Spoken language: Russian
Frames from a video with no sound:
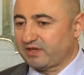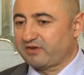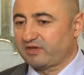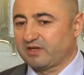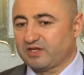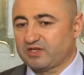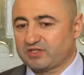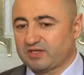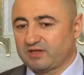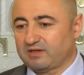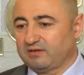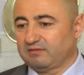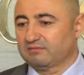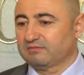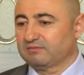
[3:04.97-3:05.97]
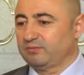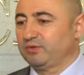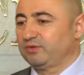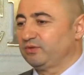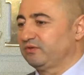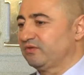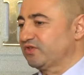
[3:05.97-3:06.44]
Наверное, конечно, так
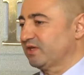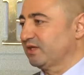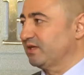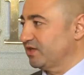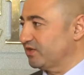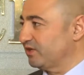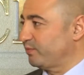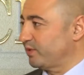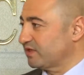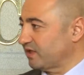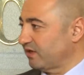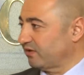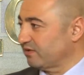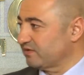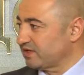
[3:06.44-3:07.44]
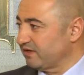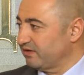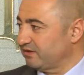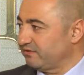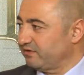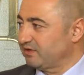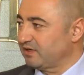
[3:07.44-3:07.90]
будет утверждать каждый представитель в
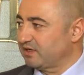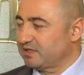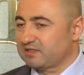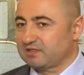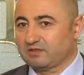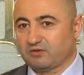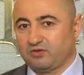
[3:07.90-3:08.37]
Совете Федерации,